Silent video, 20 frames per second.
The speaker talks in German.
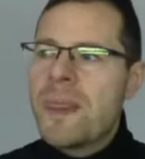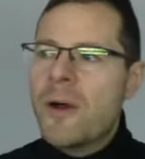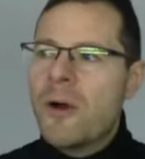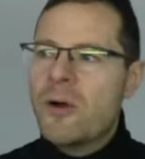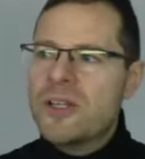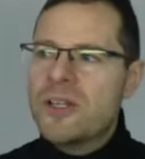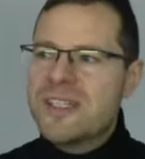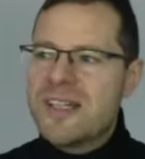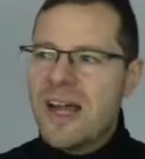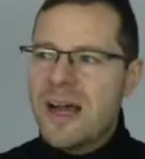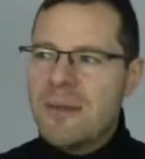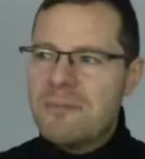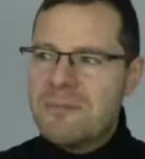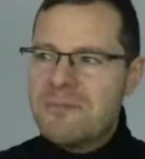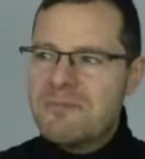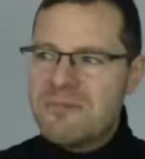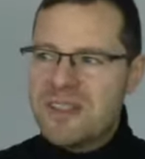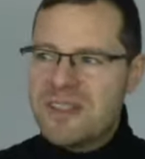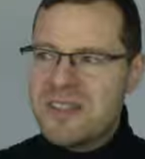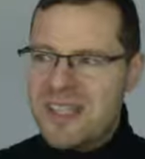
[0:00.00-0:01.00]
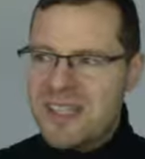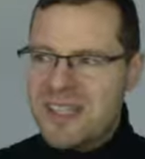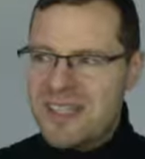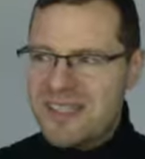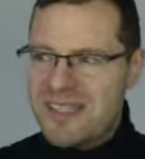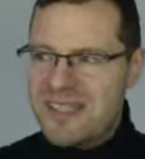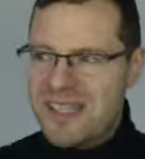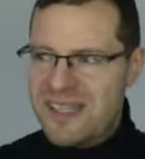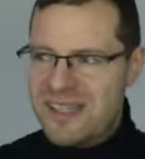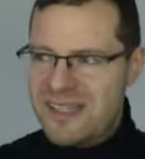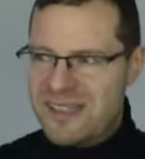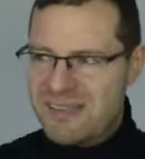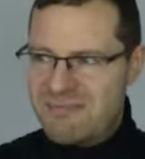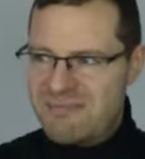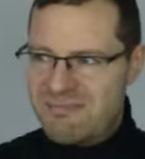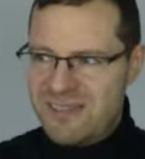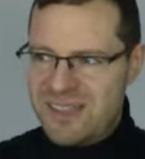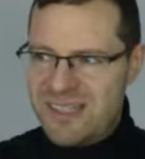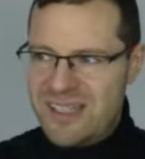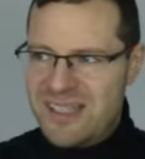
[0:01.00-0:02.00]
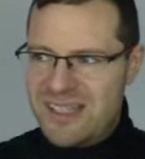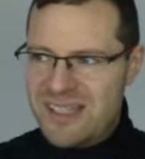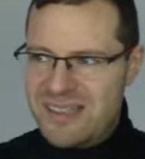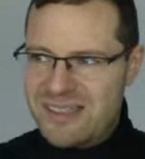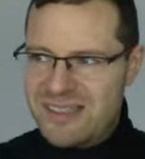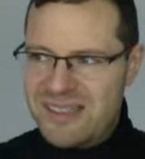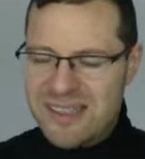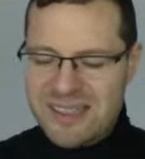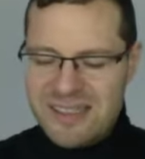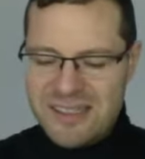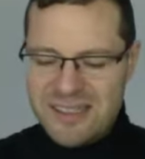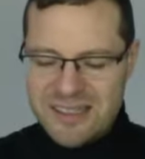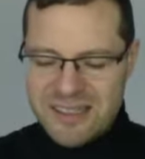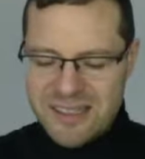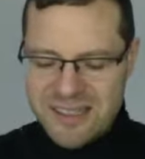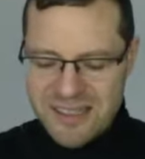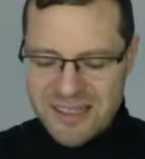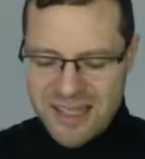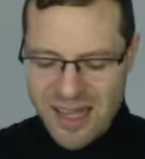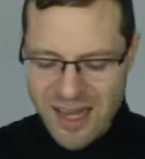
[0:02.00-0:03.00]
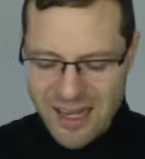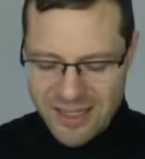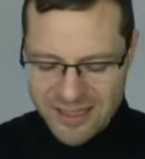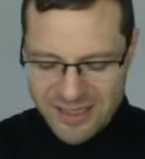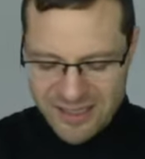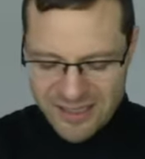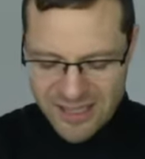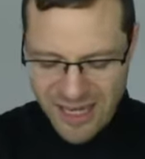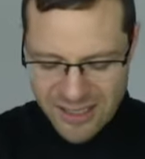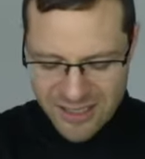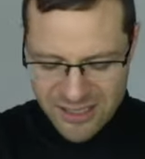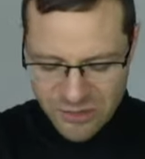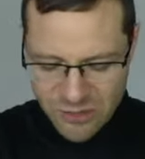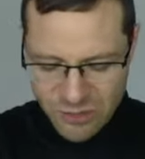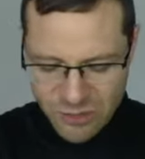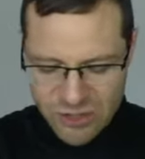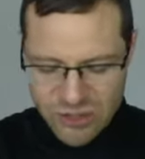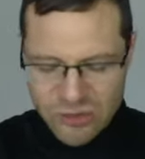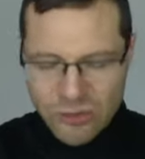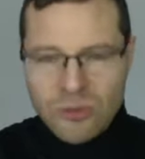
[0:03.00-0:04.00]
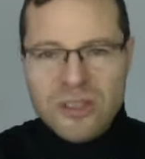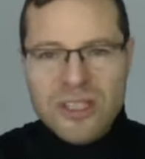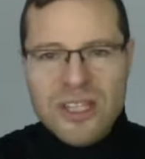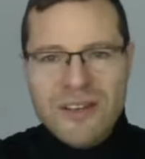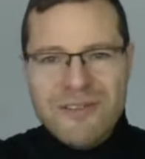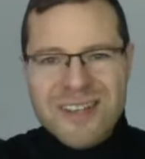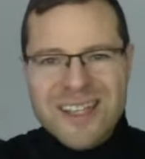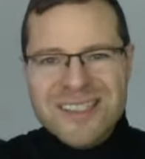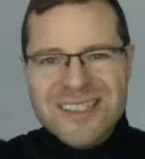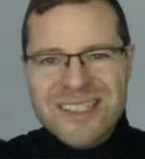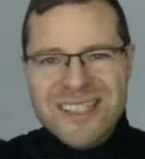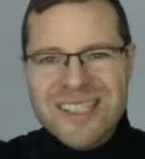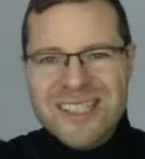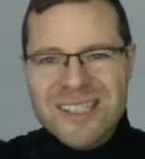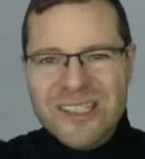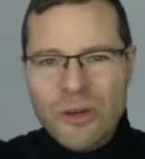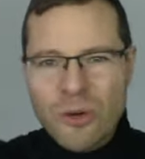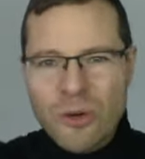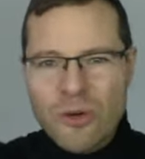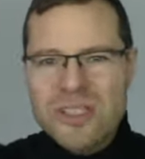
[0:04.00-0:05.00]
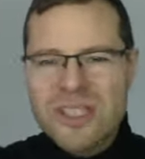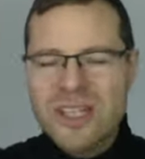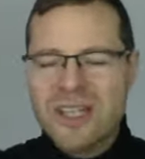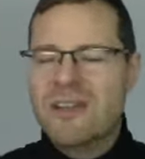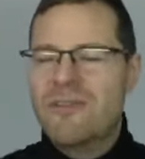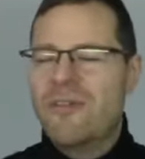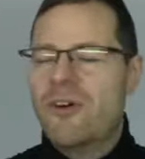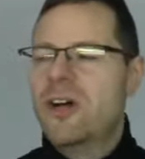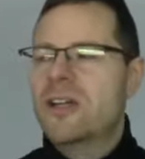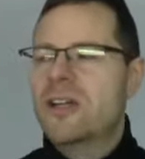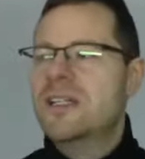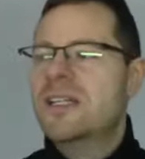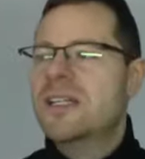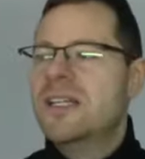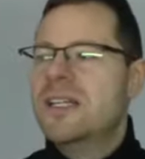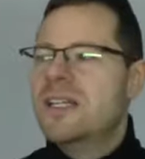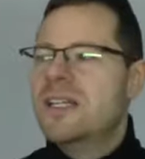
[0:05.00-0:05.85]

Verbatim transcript: Heute haben, ist, ist diese, diese, diese, dieses Angstkonstrukt ja wesentlich größer geworden.